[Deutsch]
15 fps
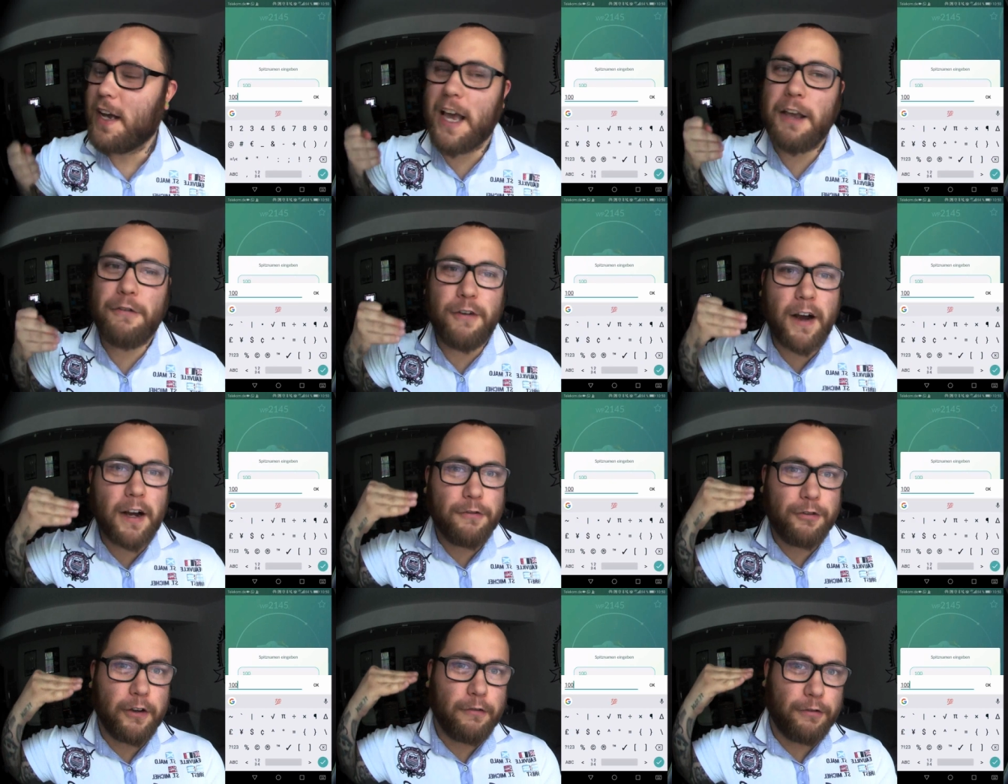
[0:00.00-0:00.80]
Ich
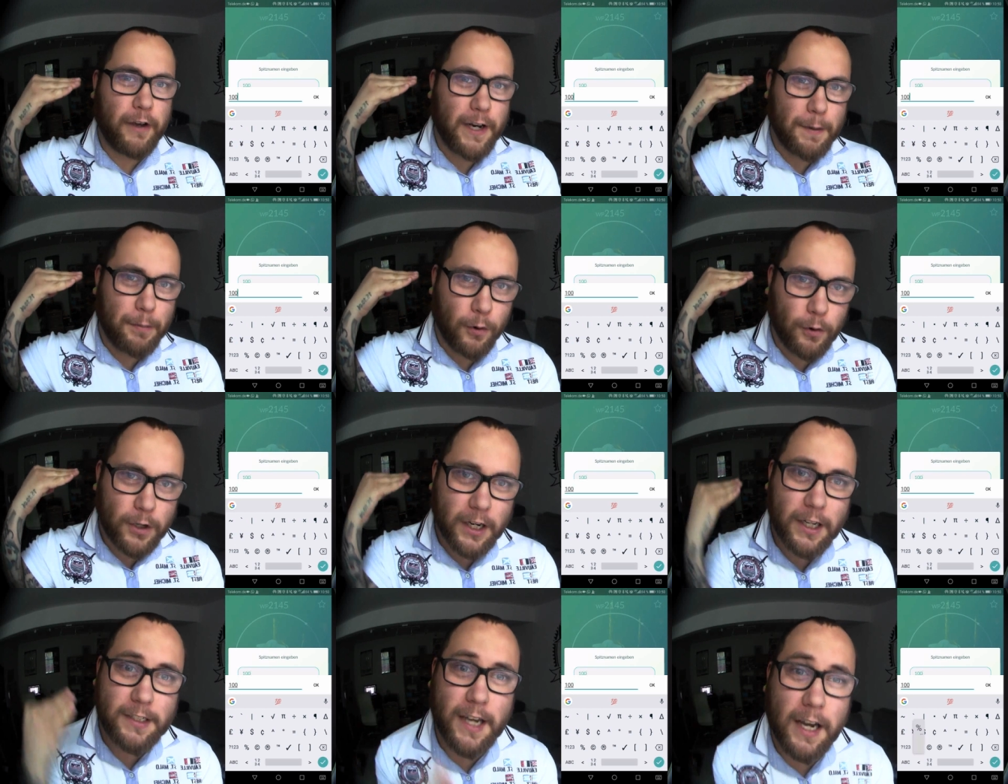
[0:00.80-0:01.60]
fange für den
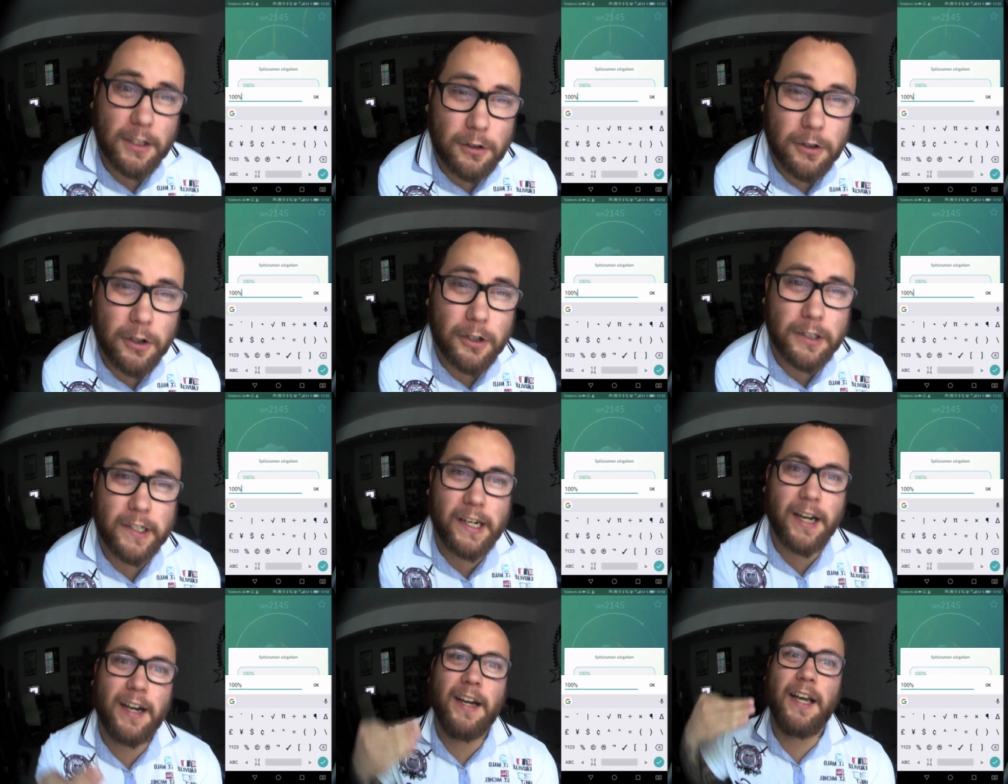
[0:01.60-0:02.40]
Filippone das
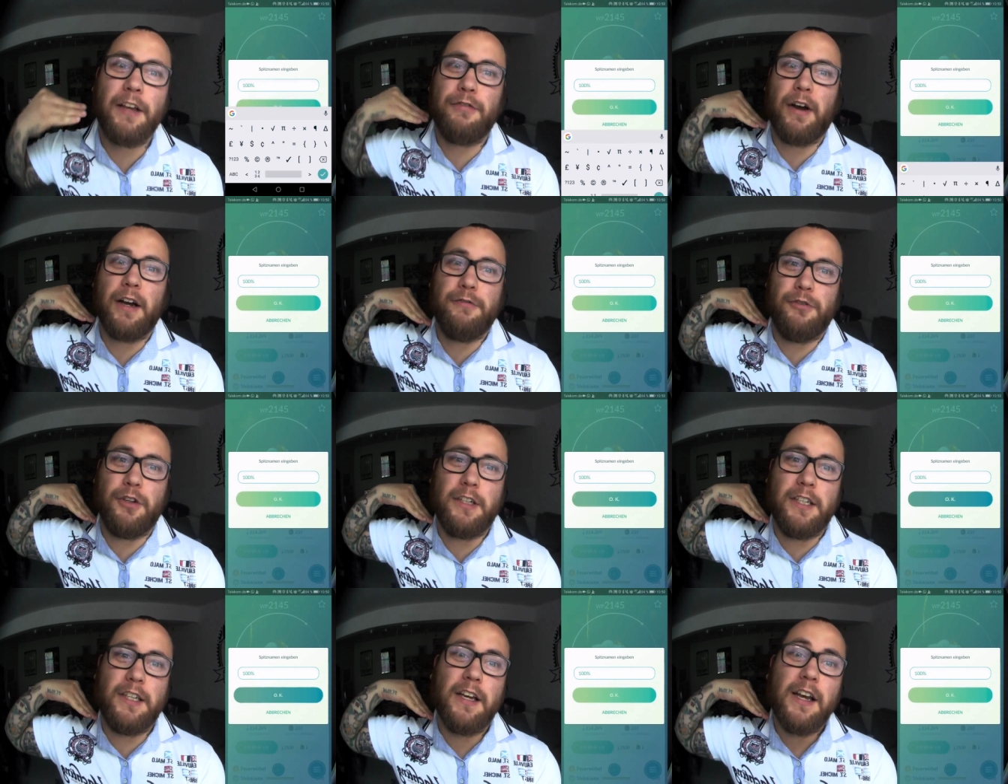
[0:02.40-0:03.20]
98er, ich fange
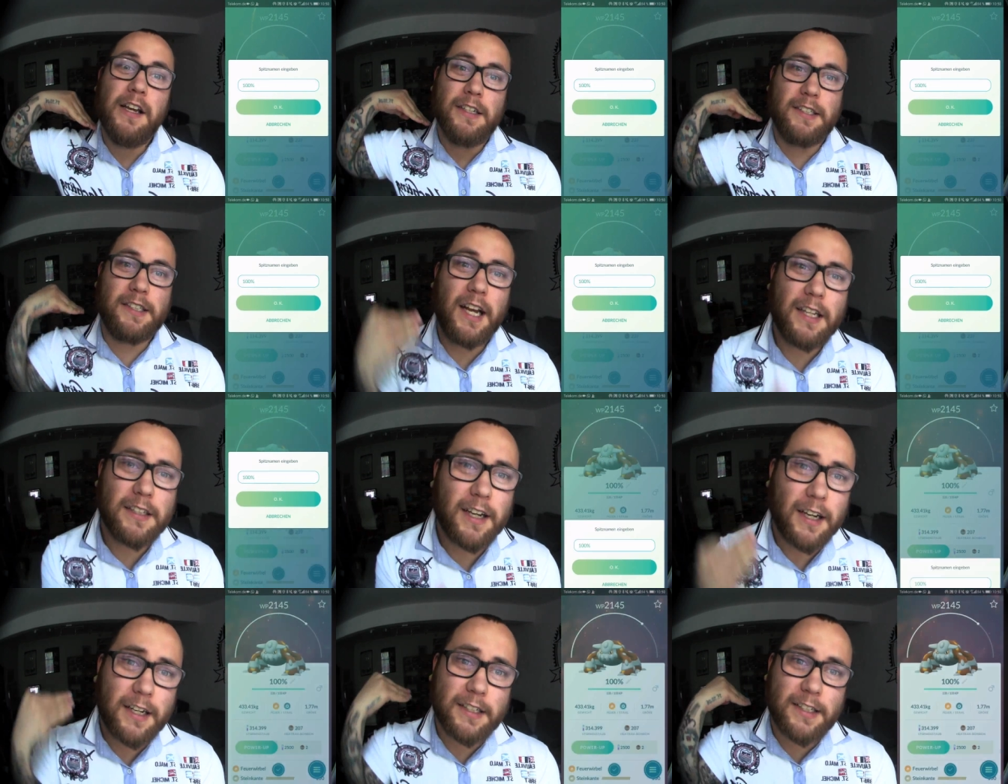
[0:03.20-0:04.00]
für die
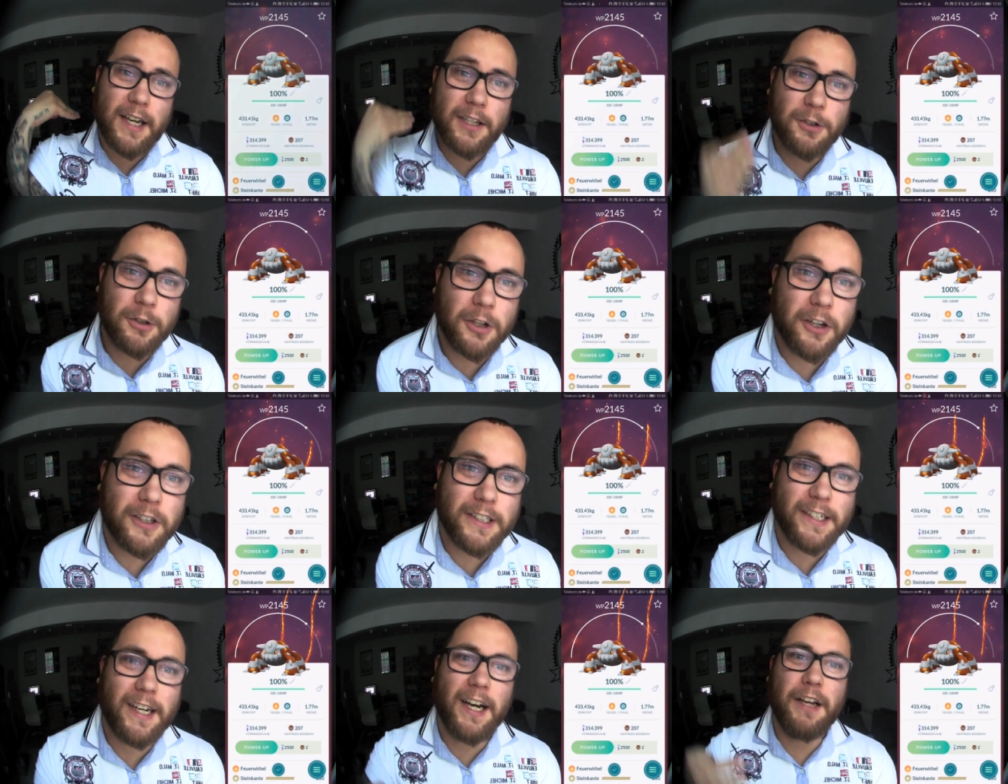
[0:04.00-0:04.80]
Sandra das
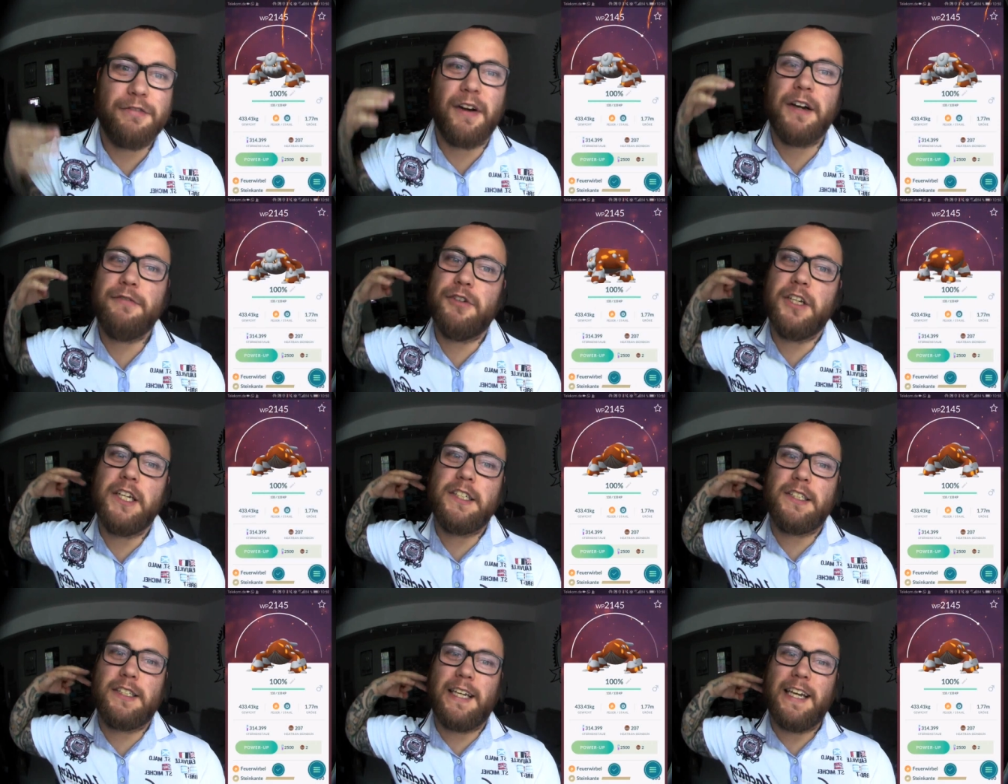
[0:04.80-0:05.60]
98er, ich fange für den
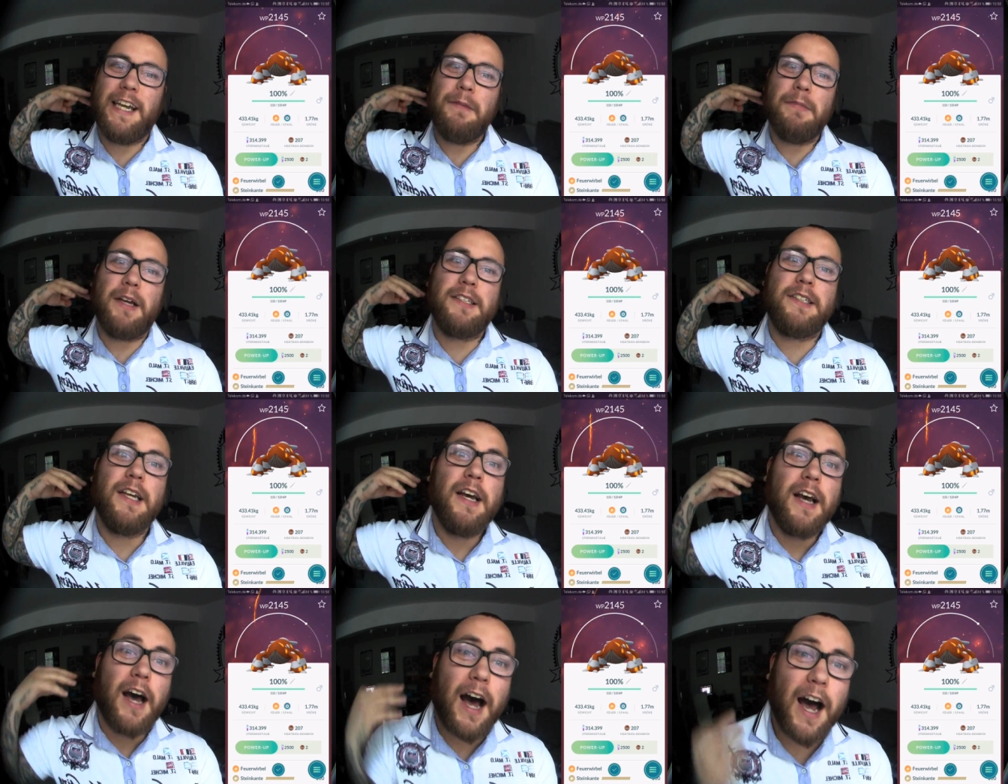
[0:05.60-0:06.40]
Extrem das
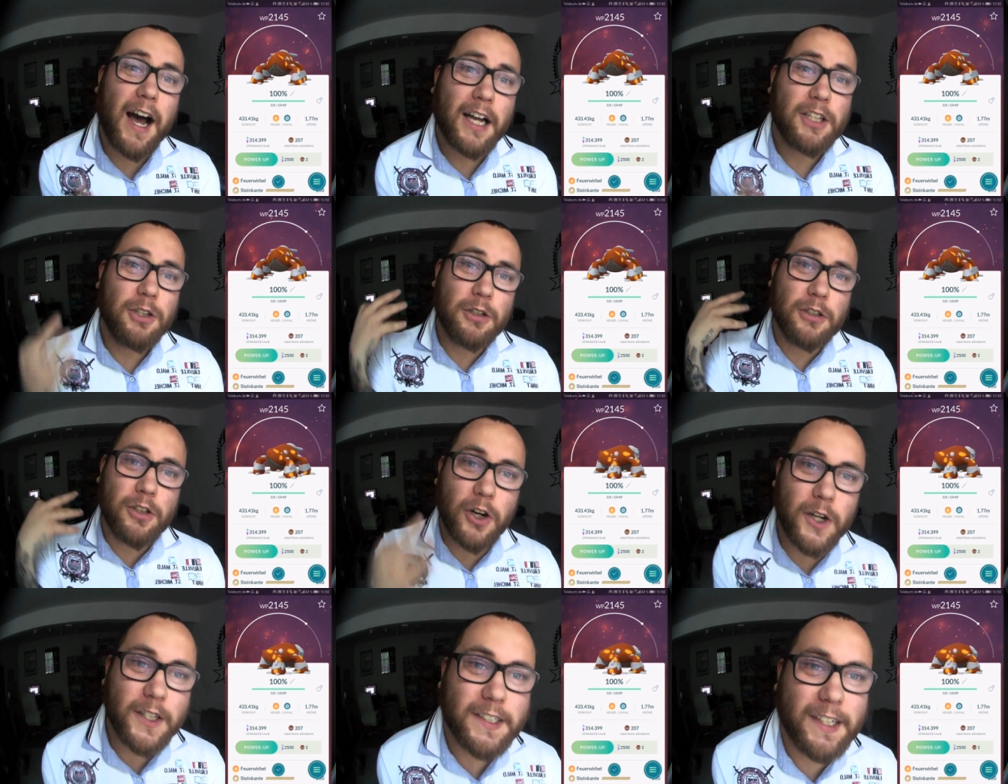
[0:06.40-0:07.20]

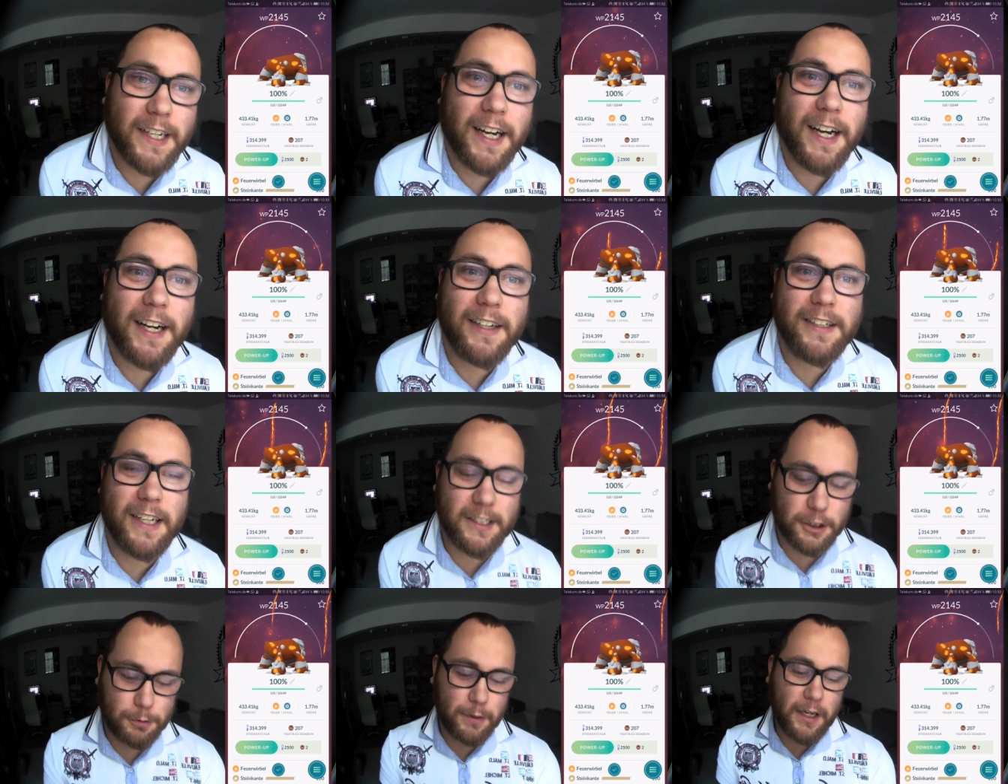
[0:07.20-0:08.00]
98er und
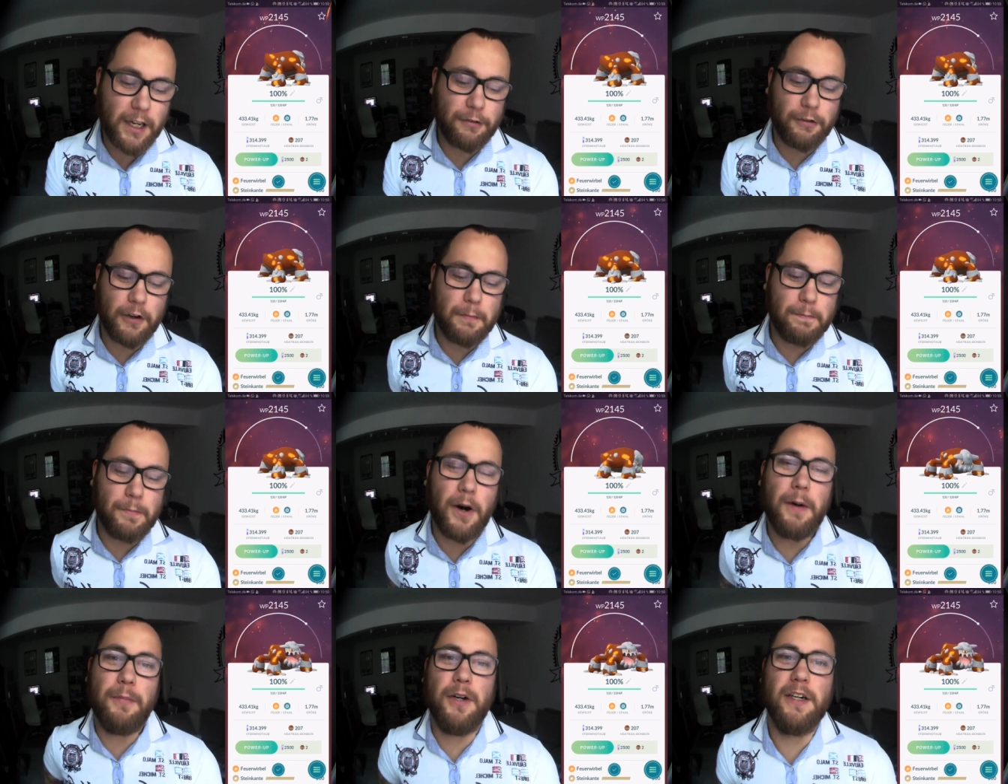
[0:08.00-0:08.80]
jetzt spiele ich für den
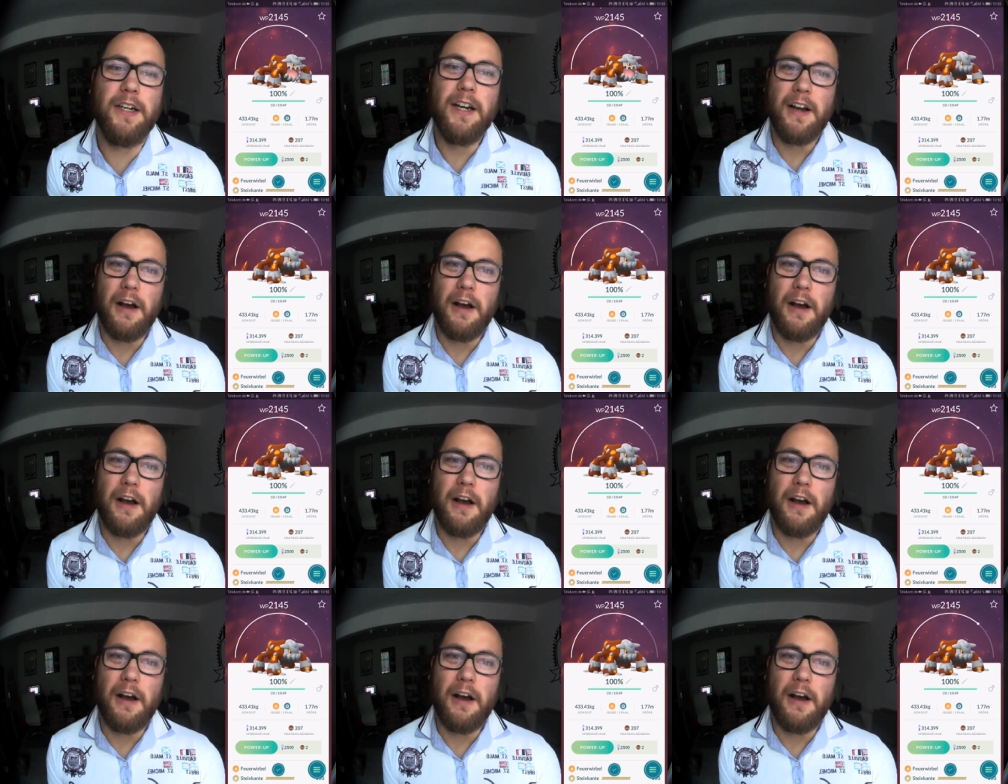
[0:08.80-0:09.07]
Bob und